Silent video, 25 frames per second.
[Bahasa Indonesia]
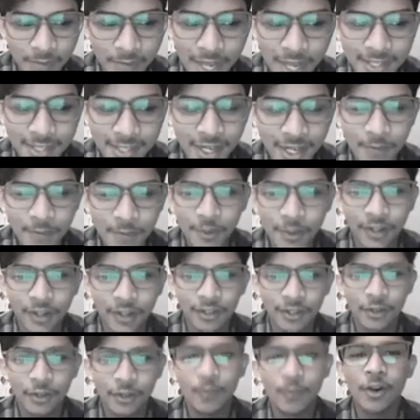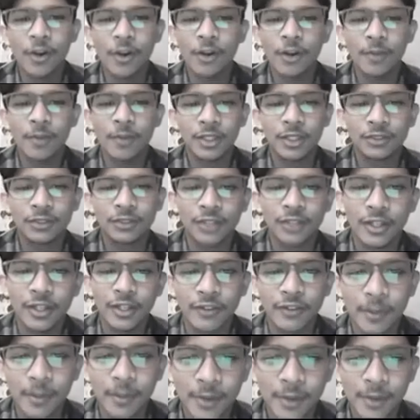Nah, Assalamualaikum
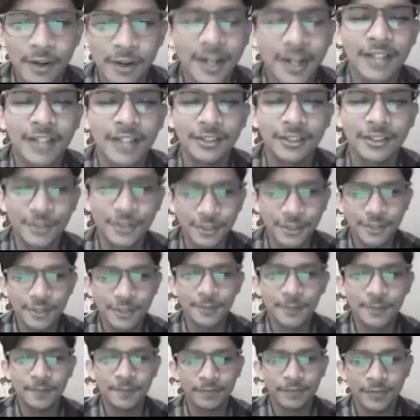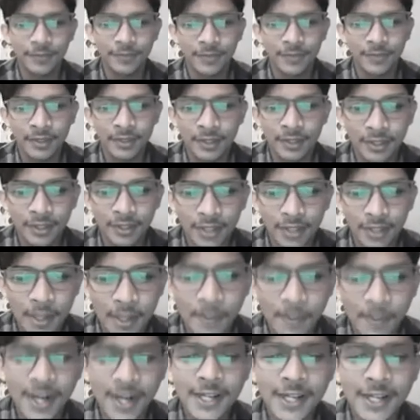warahmatullahi wabarakatuh.
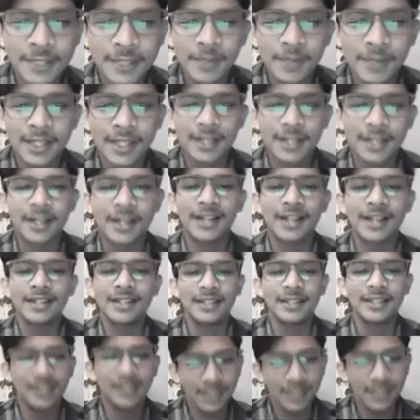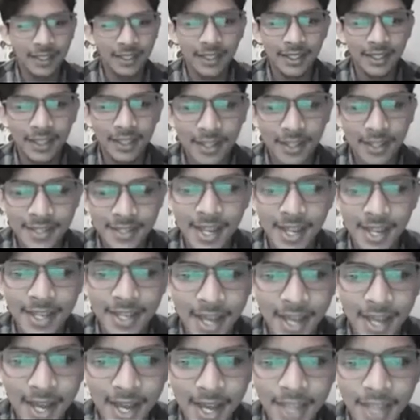Pada kesempatan kali ini,
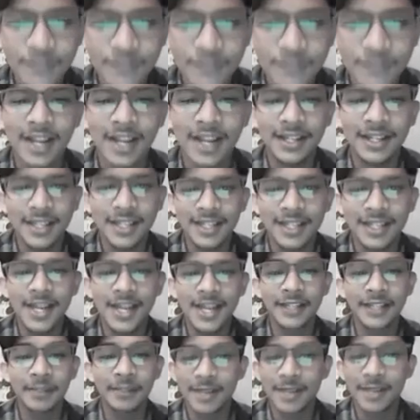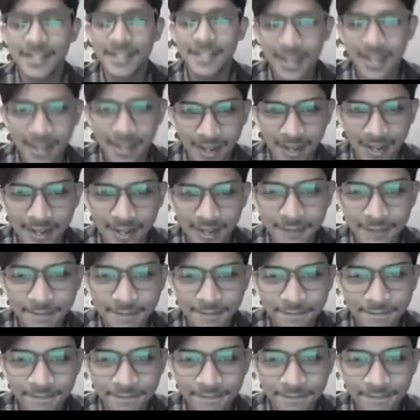saya Azfanahi dan teman saya